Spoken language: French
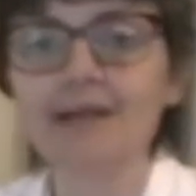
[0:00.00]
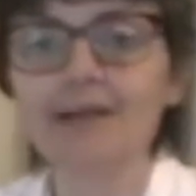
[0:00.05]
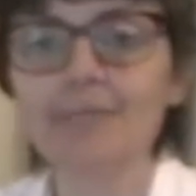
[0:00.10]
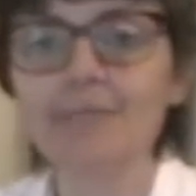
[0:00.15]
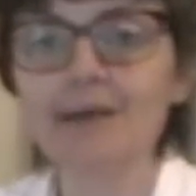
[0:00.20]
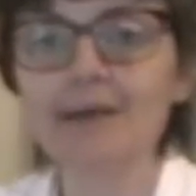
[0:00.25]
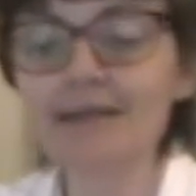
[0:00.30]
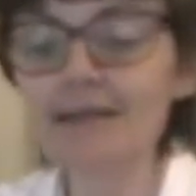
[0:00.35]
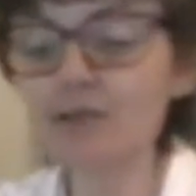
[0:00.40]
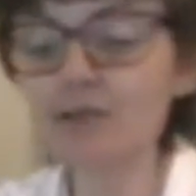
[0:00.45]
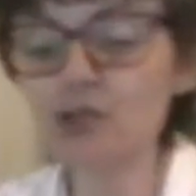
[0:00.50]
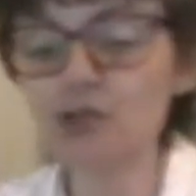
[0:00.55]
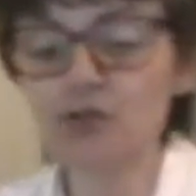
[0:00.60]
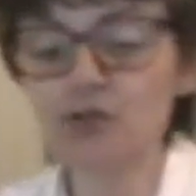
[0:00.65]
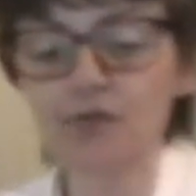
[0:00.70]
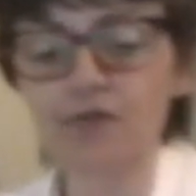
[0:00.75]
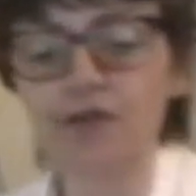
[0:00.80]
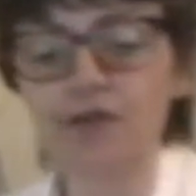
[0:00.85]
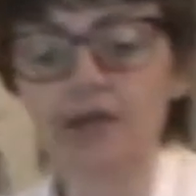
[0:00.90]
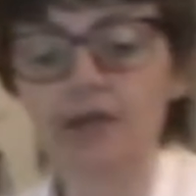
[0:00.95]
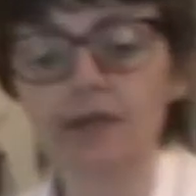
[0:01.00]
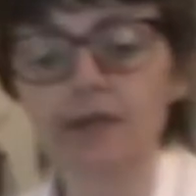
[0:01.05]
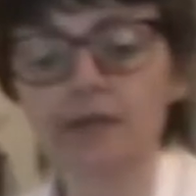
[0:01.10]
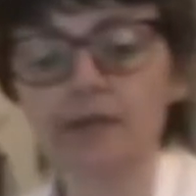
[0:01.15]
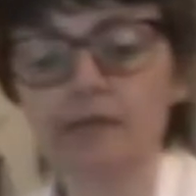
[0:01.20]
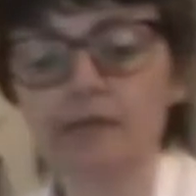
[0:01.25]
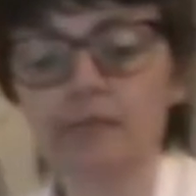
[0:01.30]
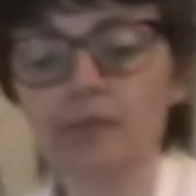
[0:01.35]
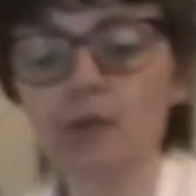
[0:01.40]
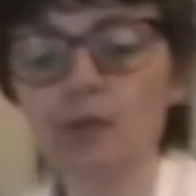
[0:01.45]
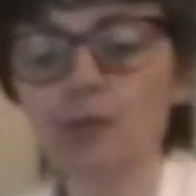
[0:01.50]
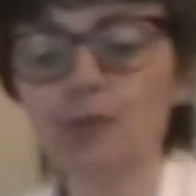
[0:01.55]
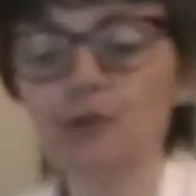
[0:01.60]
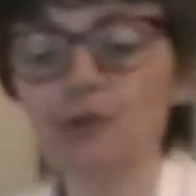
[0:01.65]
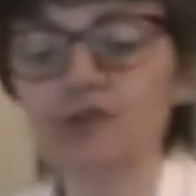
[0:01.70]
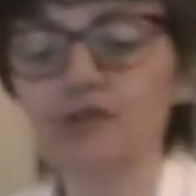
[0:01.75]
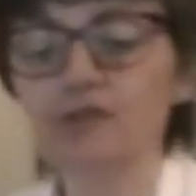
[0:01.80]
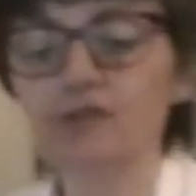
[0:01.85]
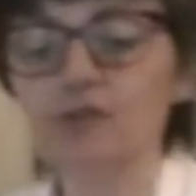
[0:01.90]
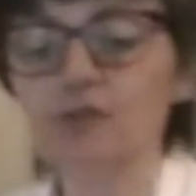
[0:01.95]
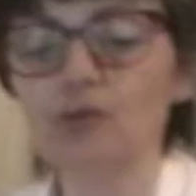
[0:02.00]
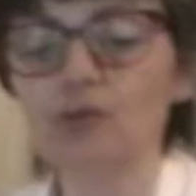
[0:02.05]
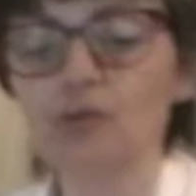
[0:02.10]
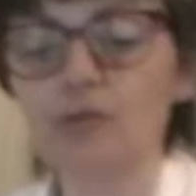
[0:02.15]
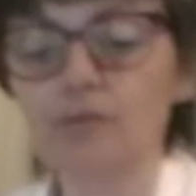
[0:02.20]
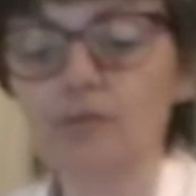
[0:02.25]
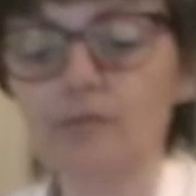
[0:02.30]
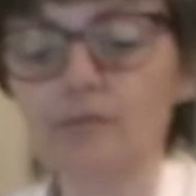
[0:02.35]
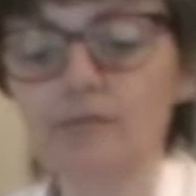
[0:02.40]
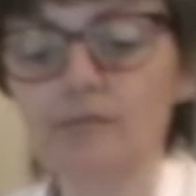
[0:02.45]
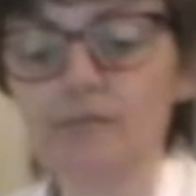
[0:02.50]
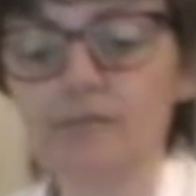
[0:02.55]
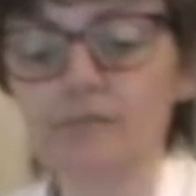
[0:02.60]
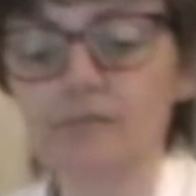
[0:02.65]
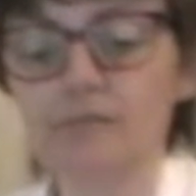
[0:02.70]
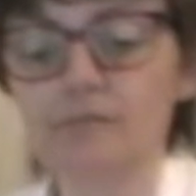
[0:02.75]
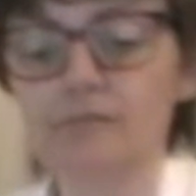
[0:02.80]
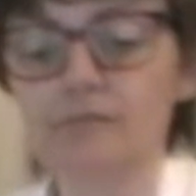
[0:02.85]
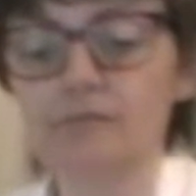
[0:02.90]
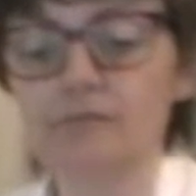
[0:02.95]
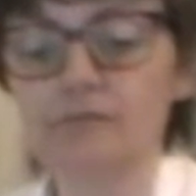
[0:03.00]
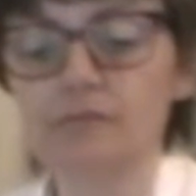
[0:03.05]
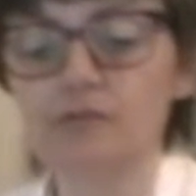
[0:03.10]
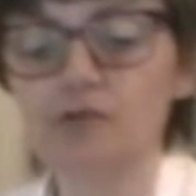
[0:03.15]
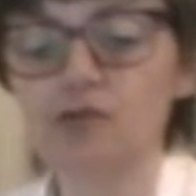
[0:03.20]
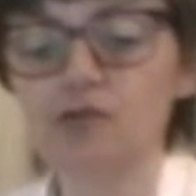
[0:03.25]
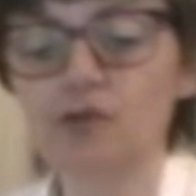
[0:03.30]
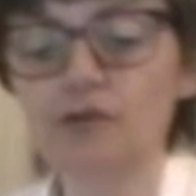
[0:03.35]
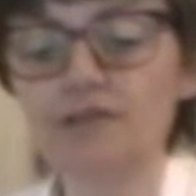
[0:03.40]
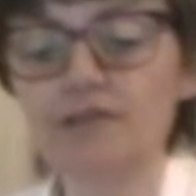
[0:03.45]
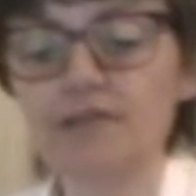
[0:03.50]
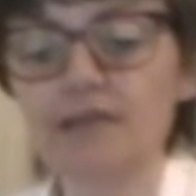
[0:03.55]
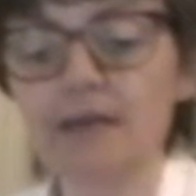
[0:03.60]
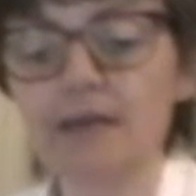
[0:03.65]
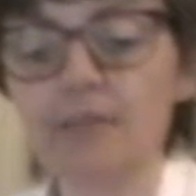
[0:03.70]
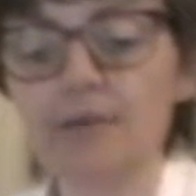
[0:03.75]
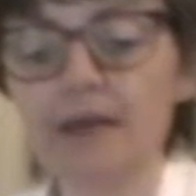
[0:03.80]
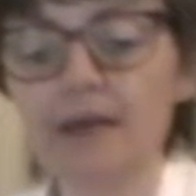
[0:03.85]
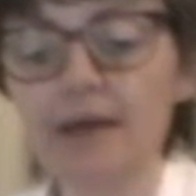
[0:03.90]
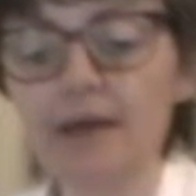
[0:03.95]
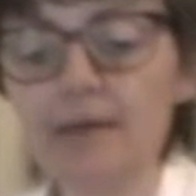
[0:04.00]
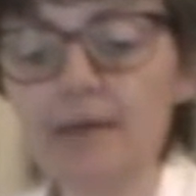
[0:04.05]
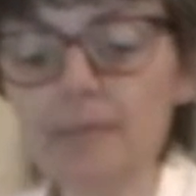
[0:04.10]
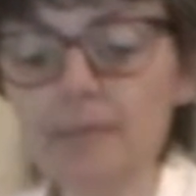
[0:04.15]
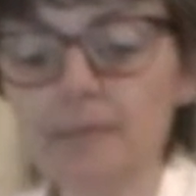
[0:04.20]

Maintenant, je fais mon petit nœud. Je resserre bien.